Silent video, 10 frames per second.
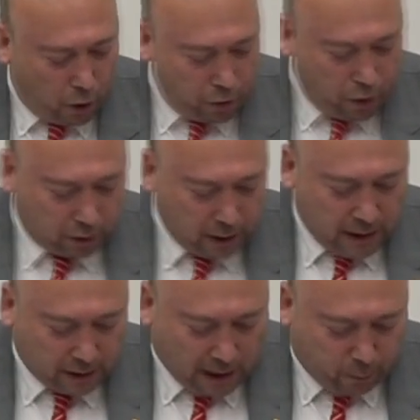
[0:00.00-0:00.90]

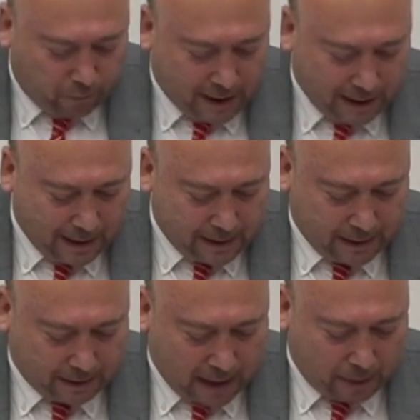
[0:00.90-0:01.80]
14. Tapu
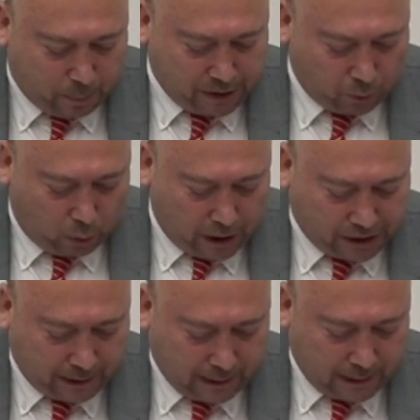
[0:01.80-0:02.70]
verilerine takbis
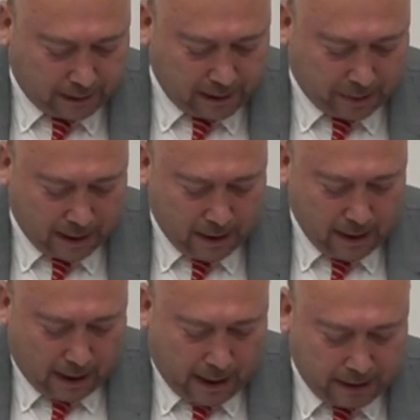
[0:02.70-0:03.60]
ulaşıldığı gibi
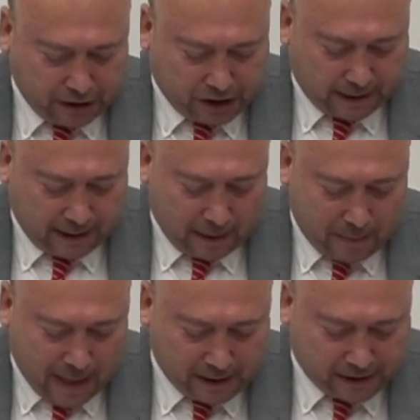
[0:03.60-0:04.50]
aynı şekilde
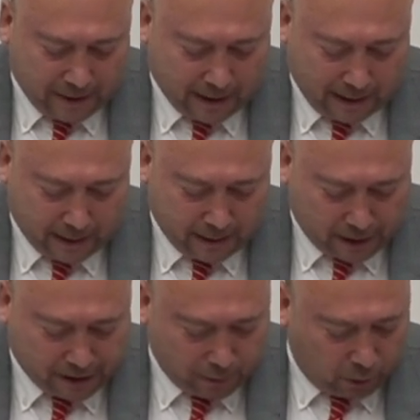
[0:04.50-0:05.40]
Mernis verileri
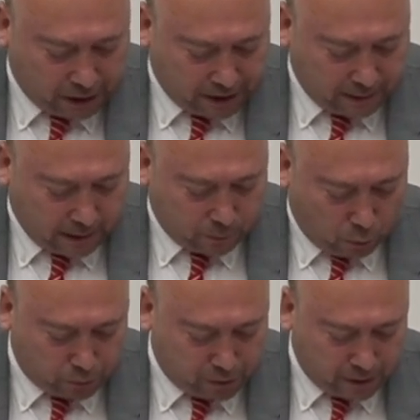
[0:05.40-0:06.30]
nasıl ulaşıldığı
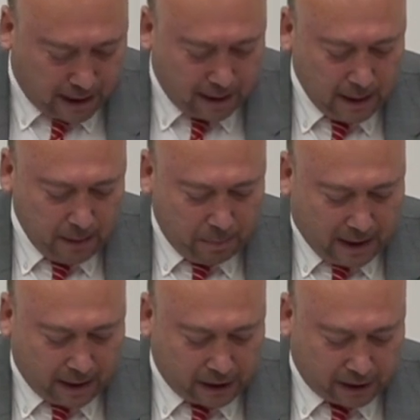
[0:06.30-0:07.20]
konusunda
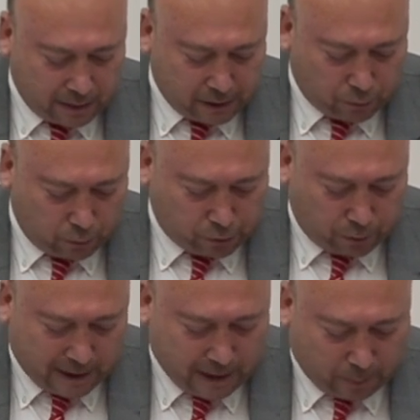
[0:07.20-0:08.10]
bir araştırma
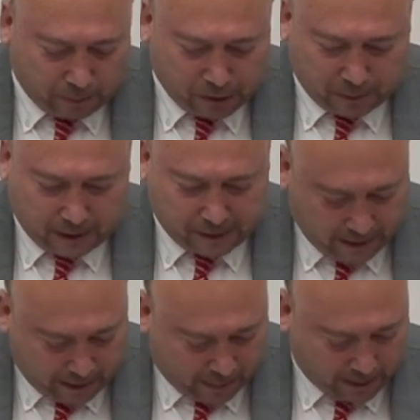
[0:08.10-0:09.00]
soruşturma yapılmış mıdır
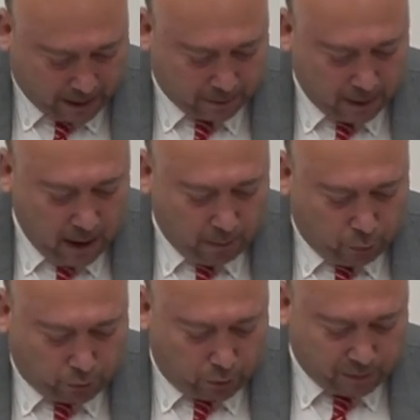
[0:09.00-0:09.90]
Sayın Bakan?
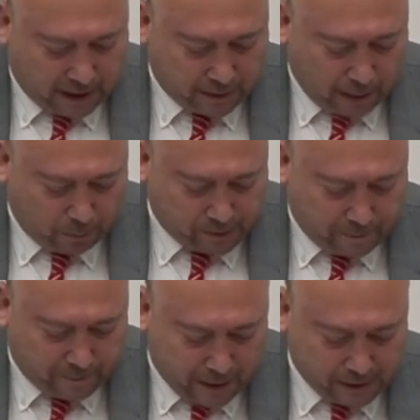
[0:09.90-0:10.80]
Bu durumda takmış
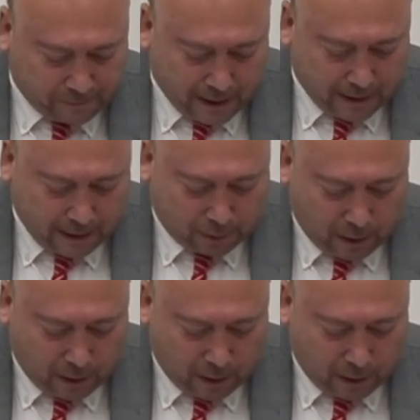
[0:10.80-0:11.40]
ve verniz verilir,